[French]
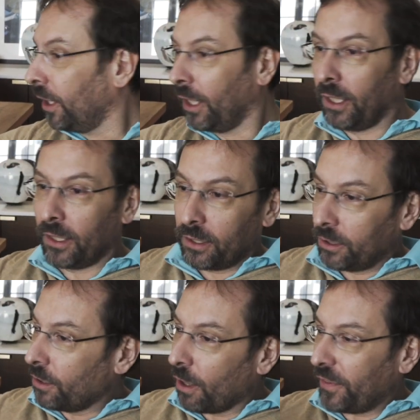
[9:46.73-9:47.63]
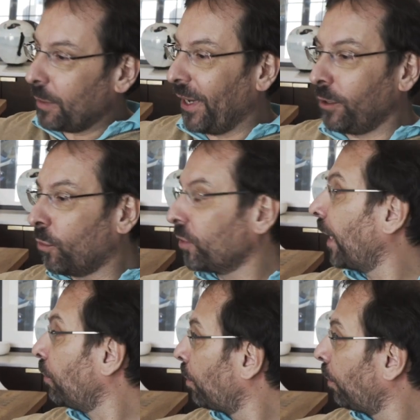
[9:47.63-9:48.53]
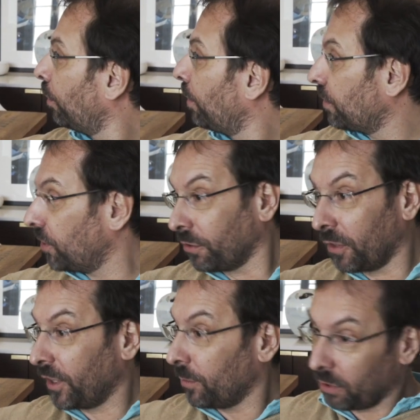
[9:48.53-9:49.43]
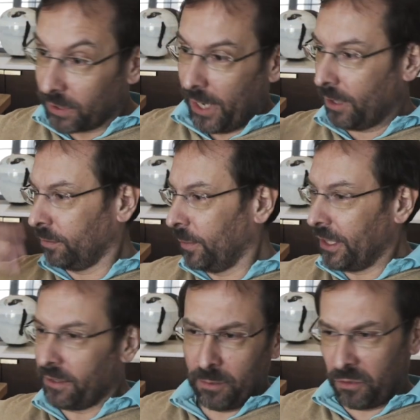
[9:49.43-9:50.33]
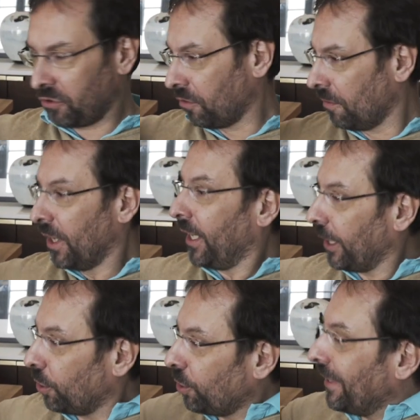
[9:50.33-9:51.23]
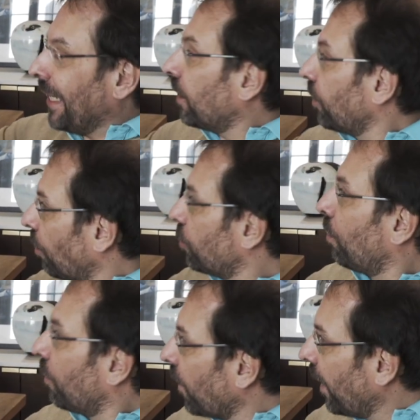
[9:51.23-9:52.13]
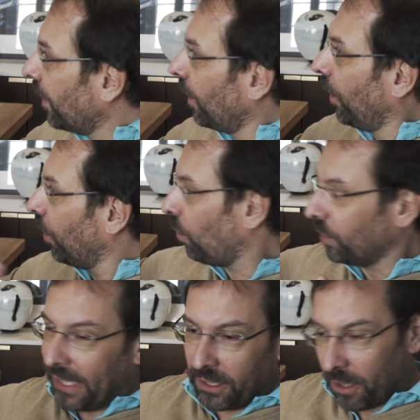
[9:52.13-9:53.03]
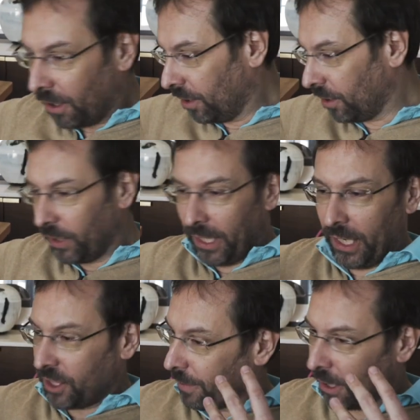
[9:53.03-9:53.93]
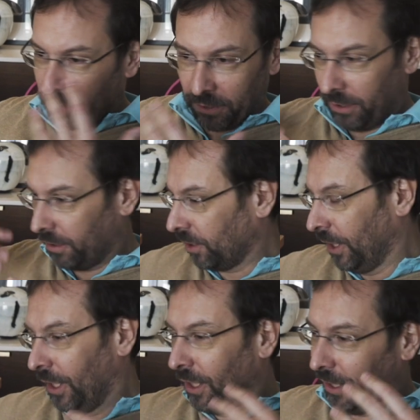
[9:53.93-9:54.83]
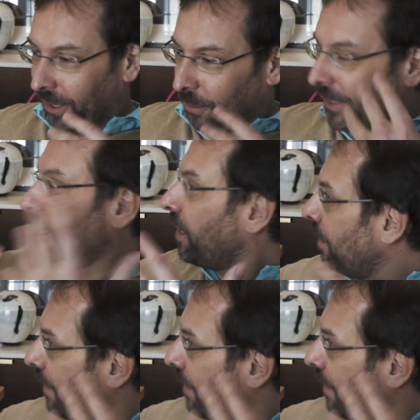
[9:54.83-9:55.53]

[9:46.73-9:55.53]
Euh, n'en faites pas une montagne non plus, parce que si on en fait une montagne, on met des émotions, et au lieu d'être dans ce qu'on fait, on est dans oh là là, j'ai mal au ventre, euh, on a des